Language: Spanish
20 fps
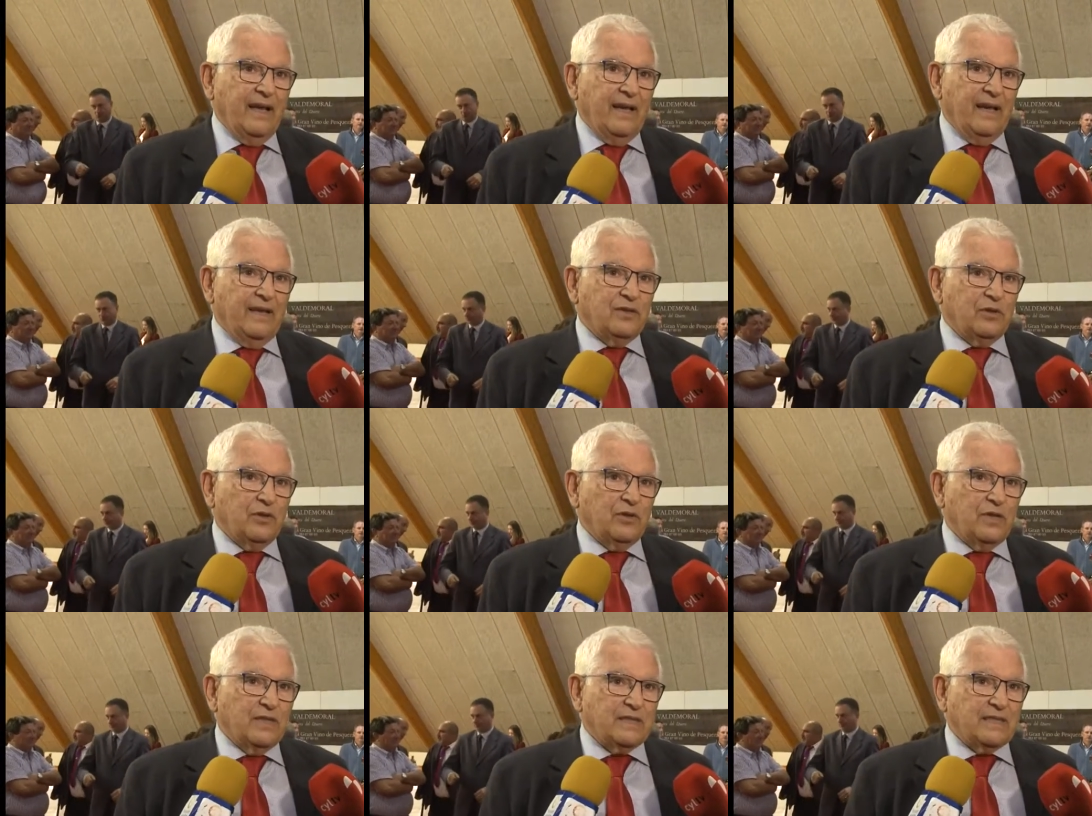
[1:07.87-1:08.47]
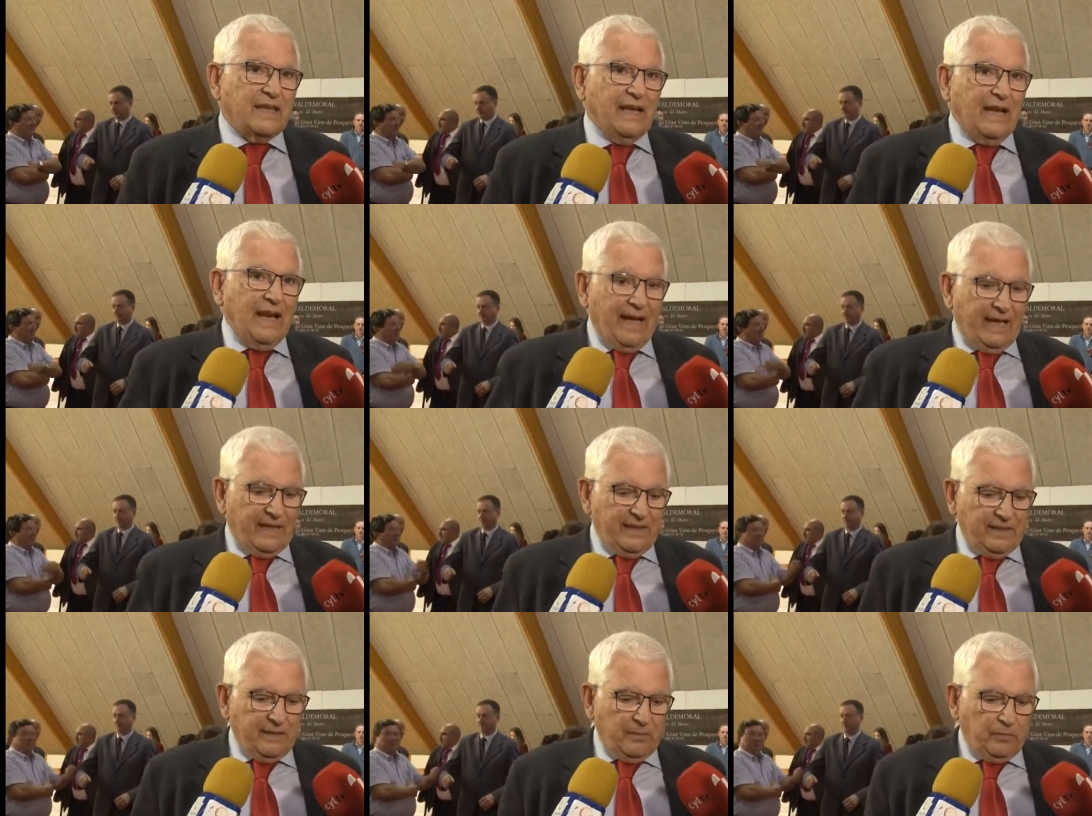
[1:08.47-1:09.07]
entonces que la
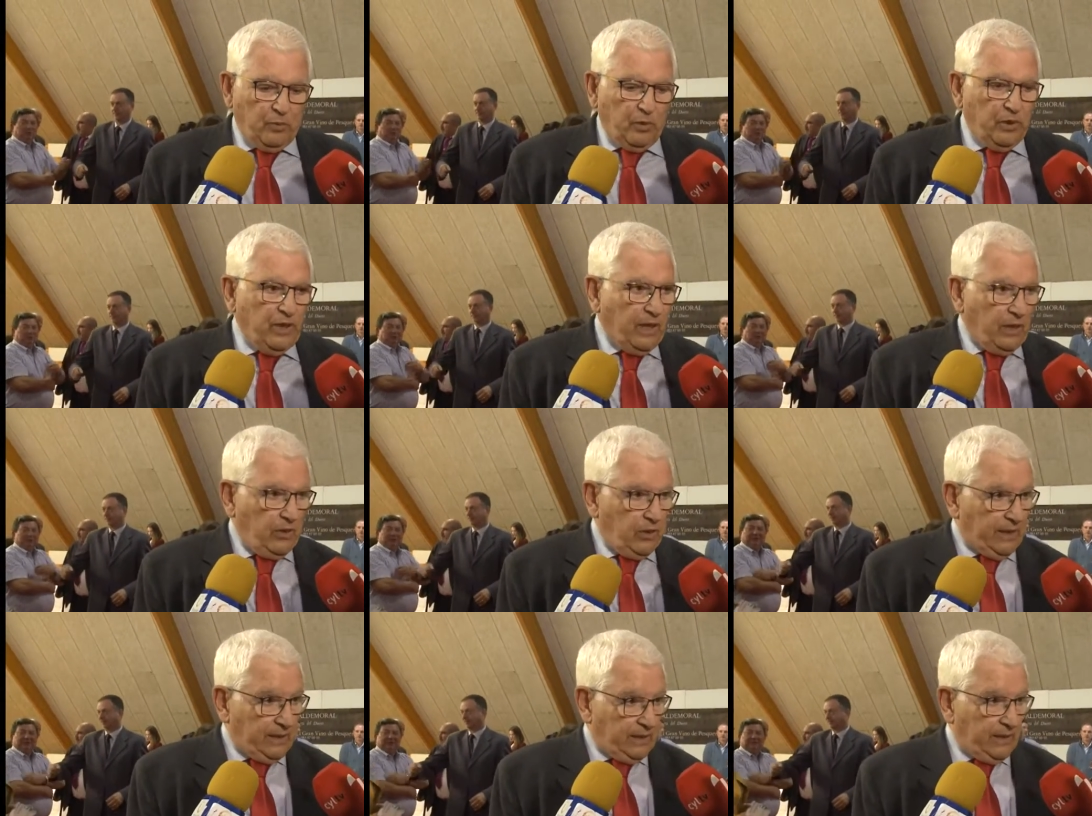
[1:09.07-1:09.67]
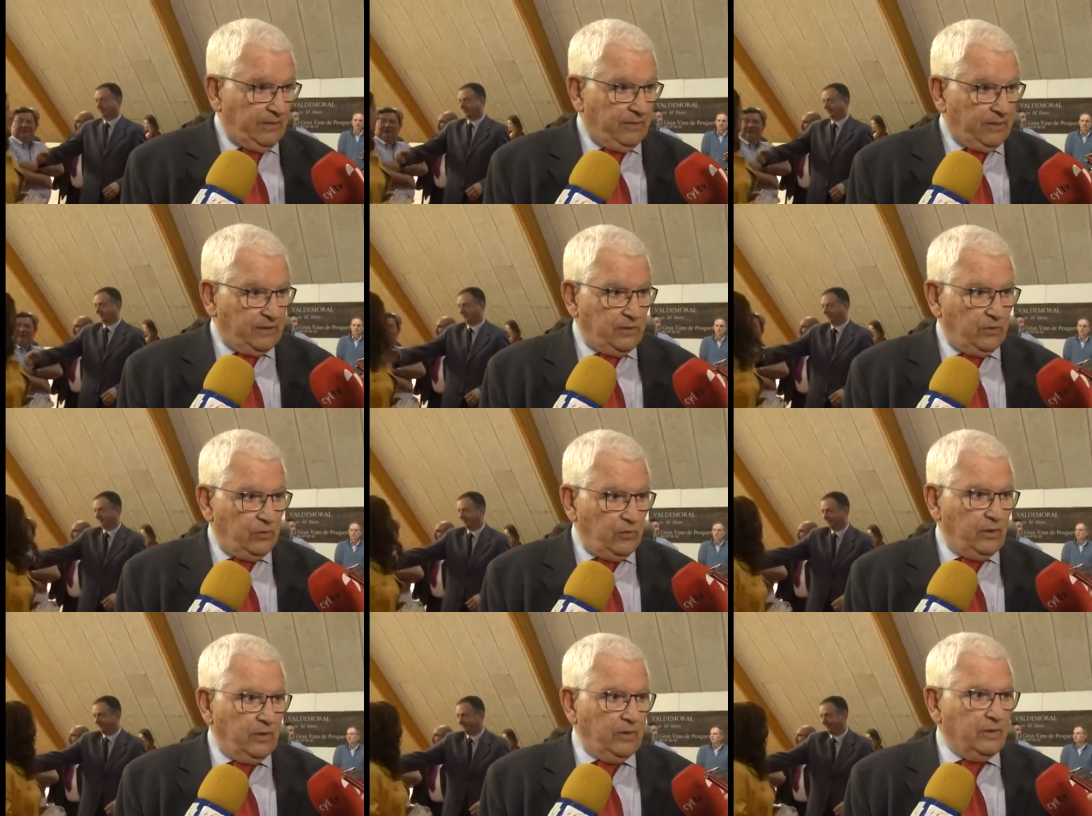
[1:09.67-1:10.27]
gente pueda a través de
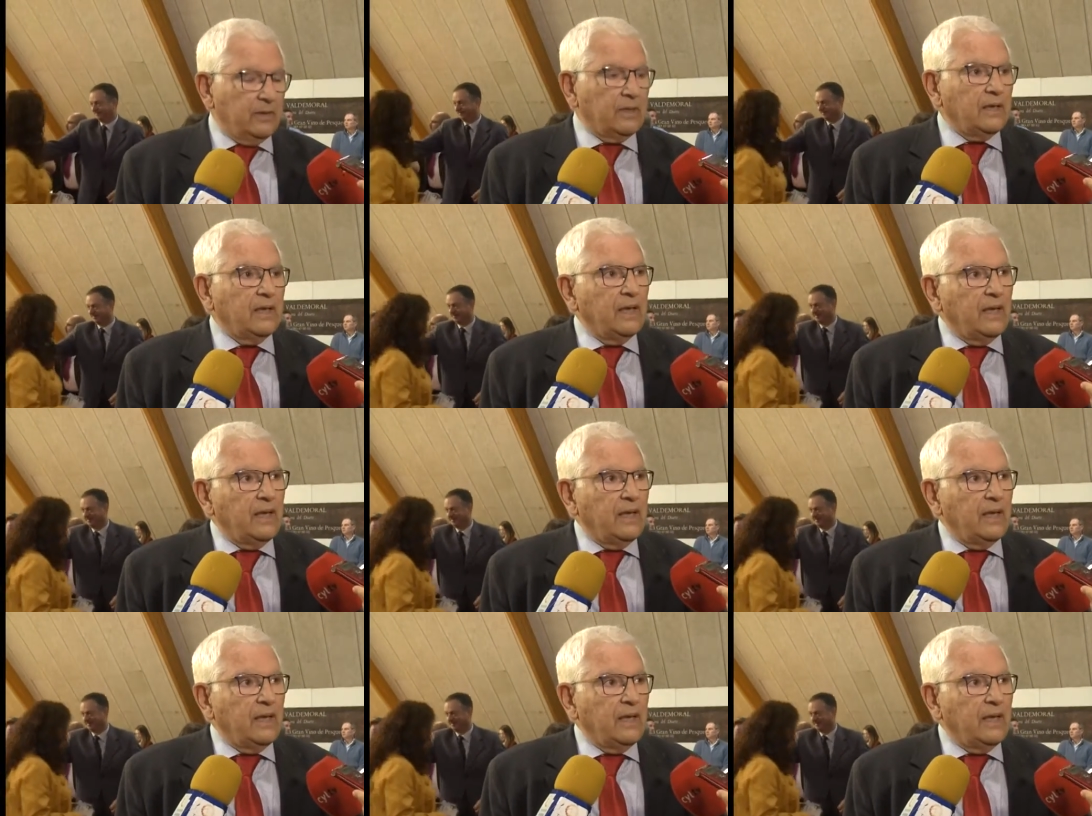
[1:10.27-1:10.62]
un,